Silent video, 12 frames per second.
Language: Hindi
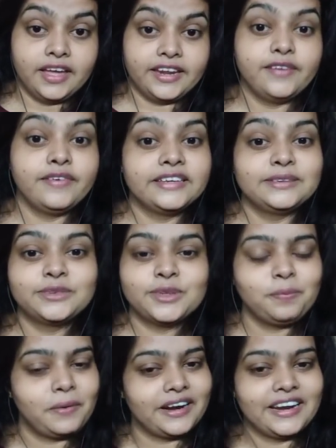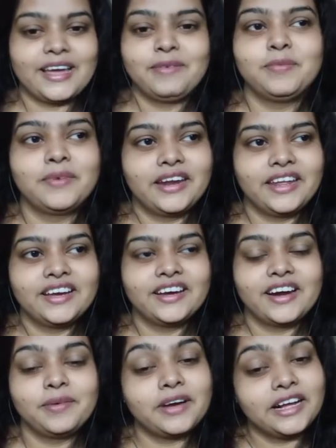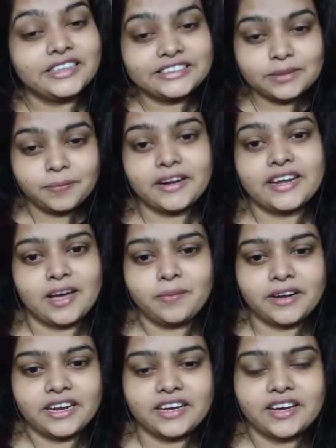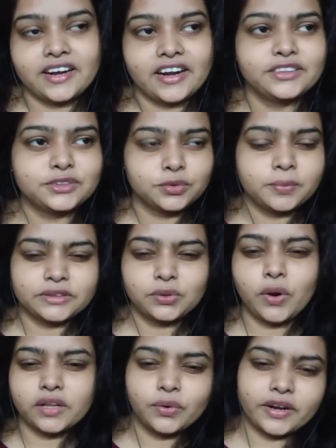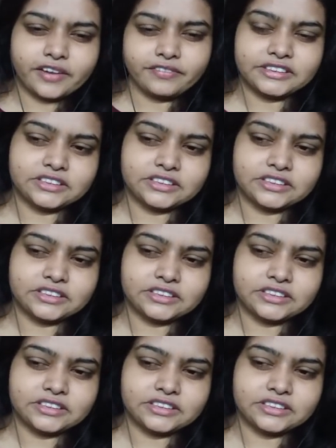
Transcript: एनी anyway, मतलब पढ़ने का भी मन नहीं कर रहा है कल से पढ़ने का मन नहीं कर रहा है सो मैं थोड़ा थोड़ा